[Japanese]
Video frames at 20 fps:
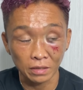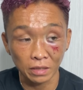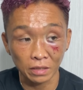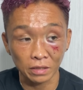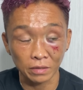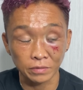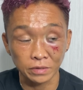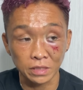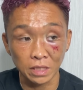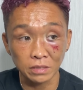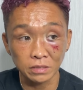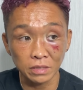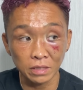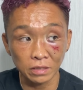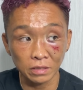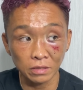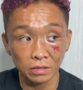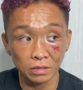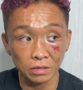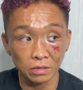なんか全
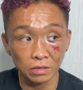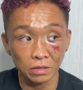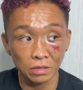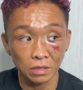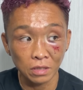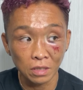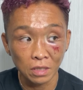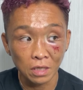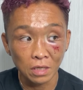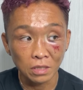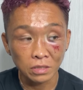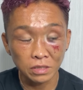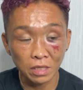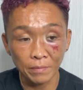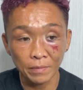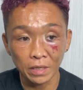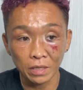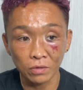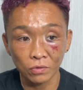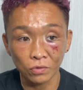然
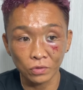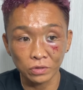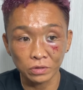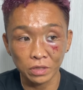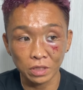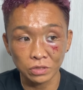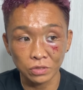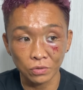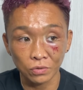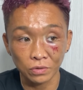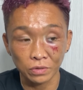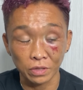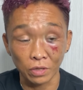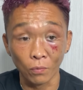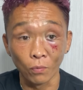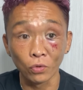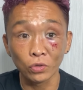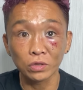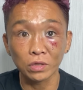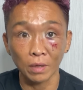スタミナ残ってそうって
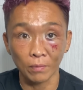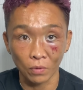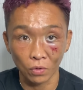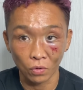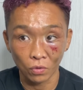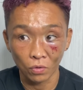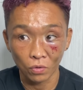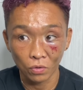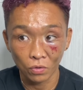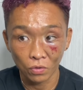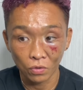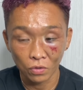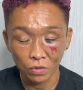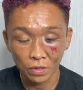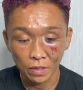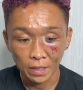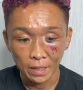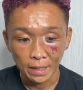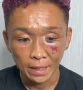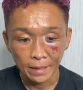思ったもん。
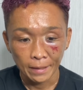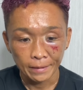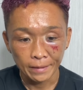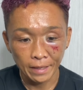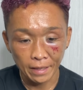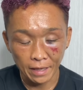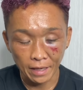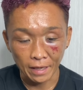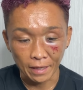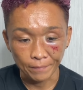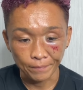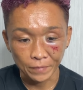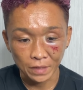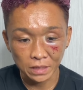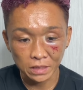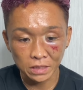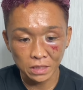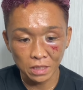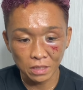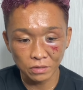でね、
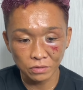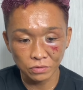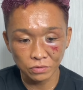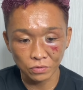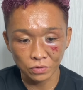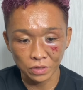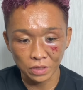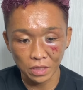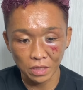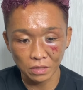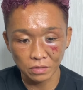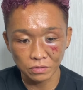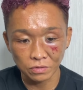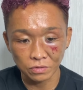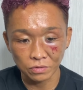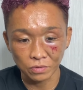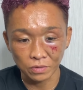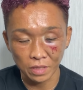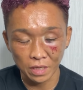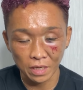1ラウンド、2
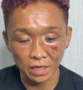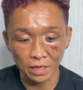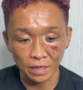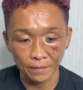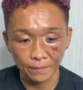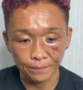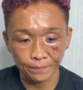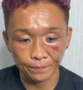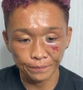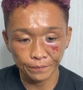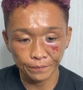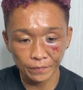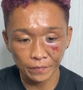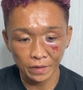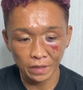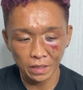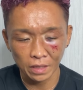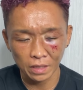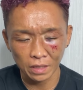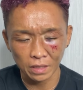ラウンドで、
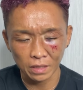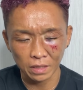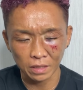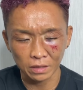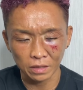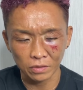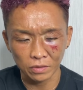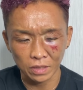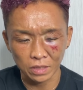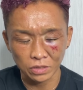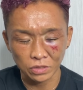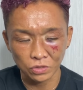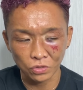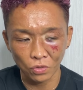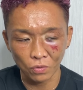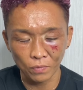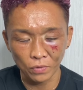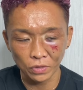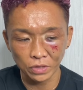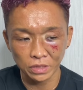えー、なんだろうな、
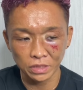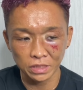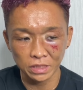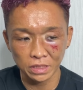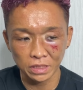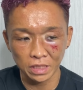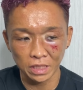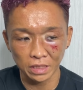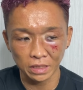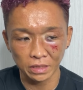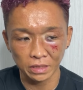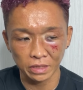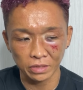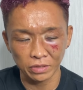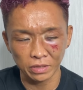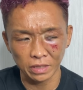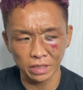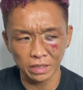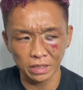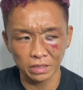しょぼい試合っていう
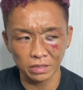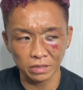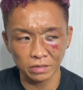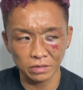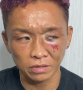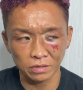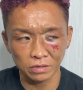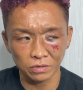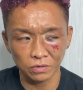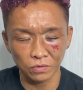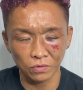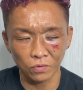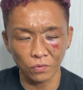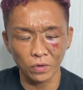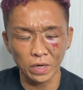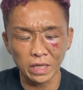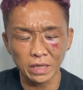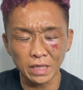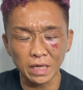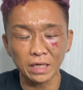か、なんか、うんと、
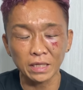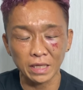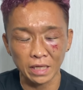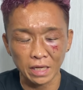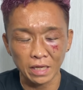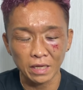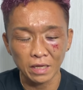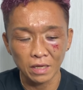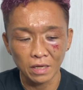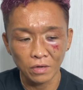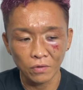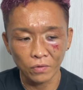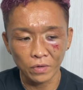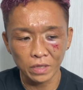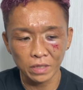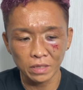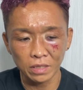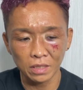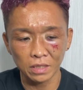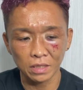俺の中でね、
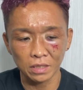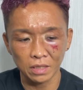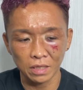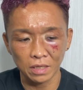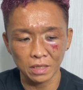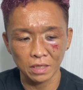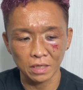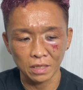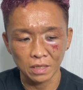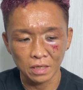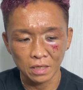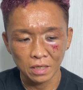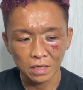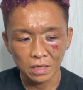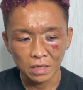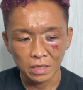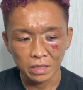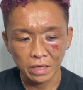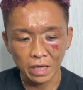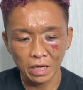俺の中で、
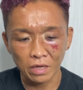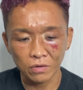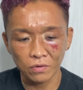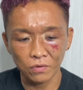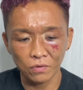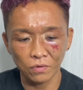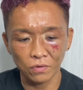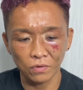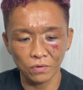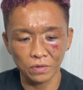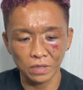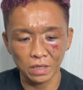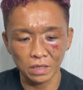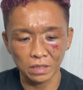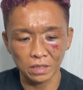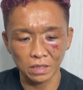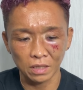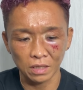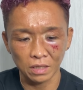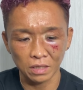結構なん
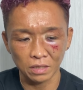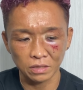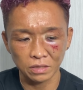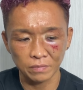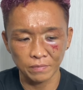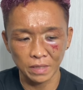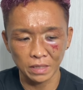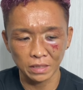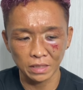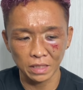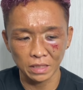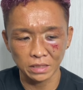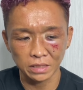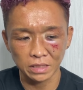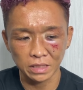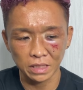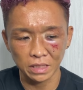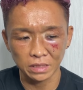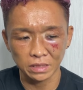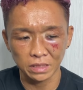かつまんない
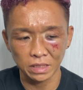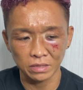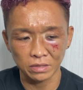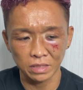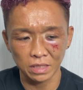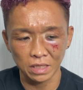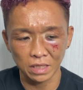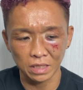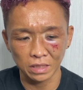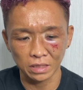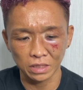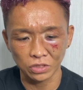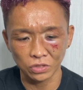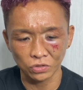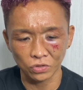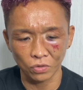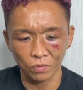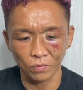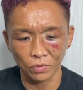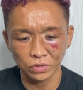試合してるなーってちょっ
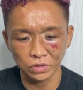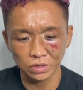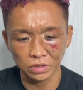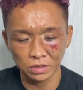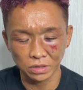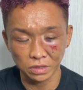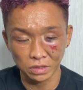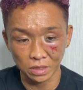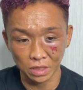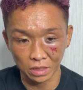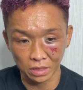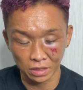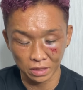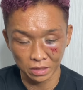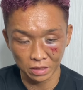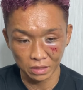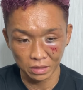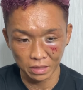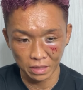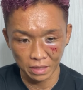と思っちゃっ
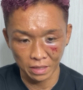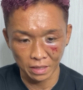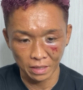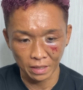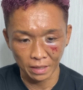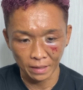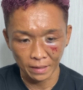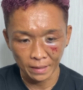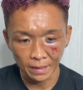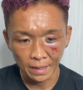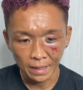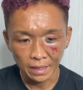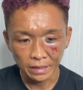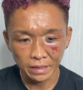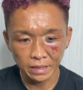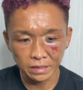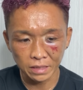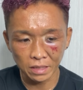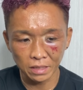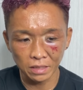て、、で、
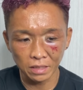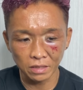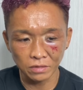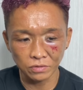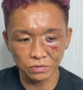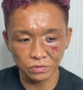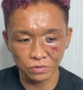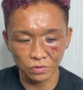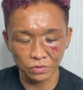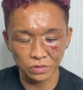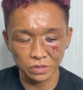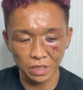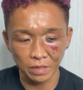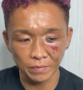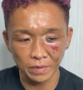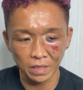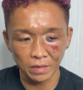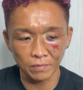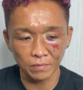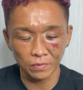3ラウンド、
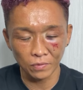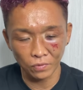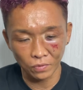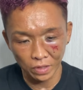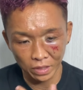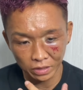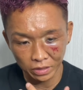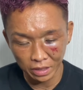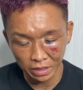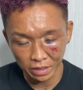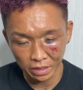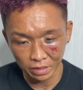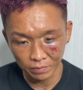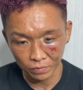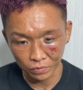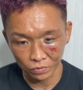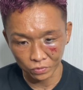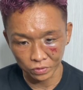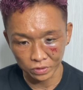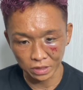スタミナも俺的に
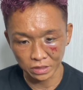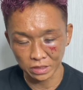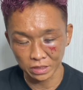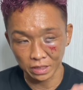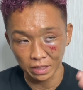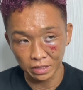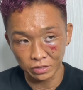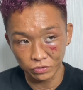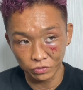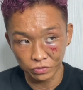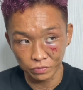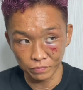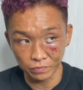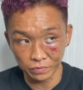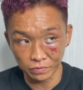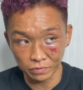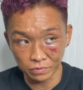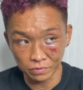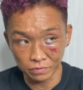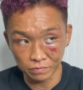も残ったし、竹戸
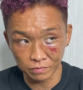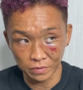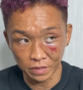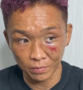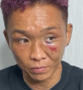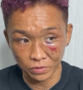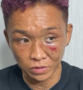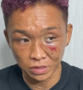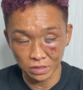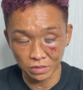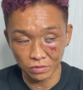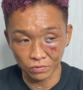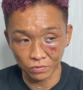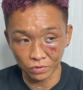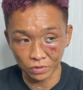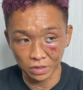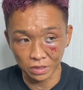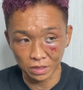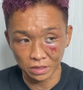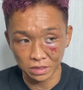君ん見ても全然
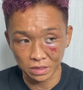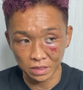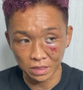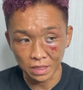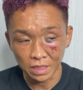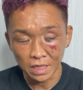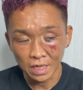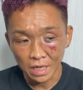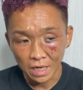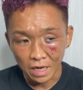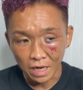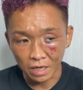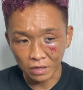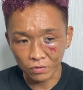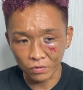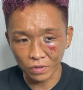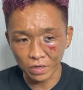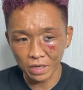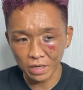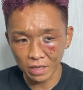残ってたし、あ、
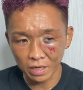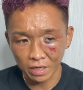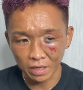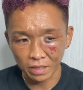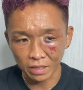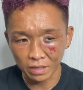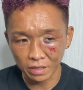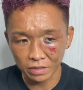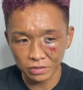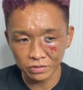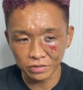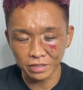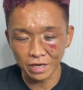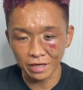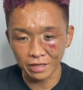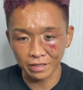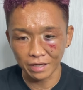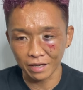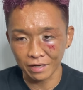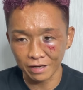これ、行くか
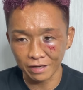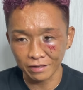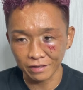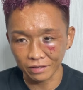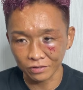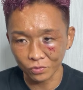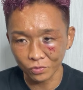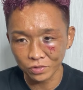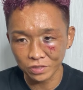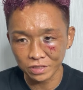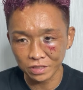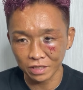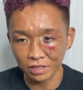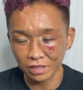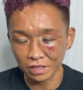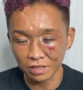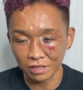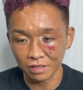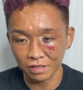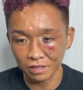行かないか、どっちか
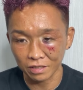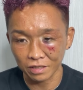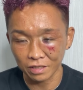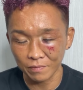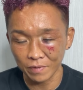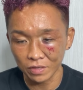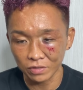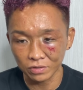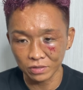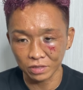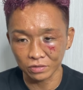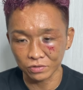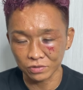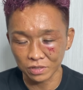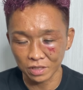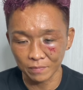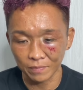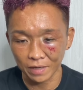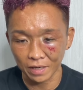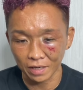で決めるんだとす
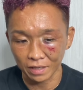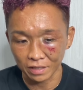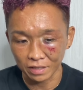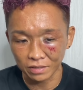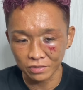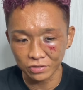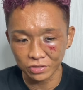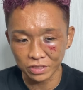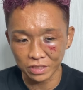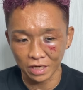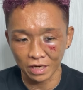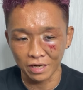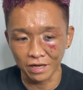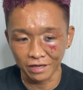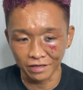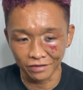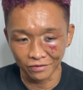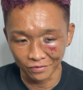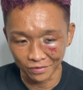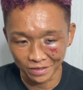れば、行くしかな
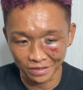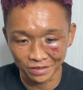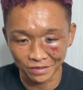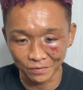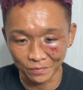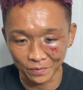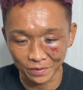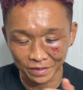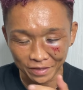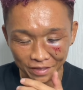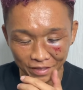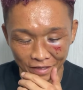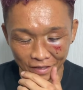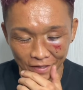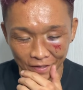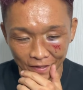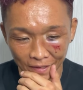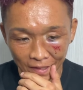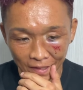いよねって思って。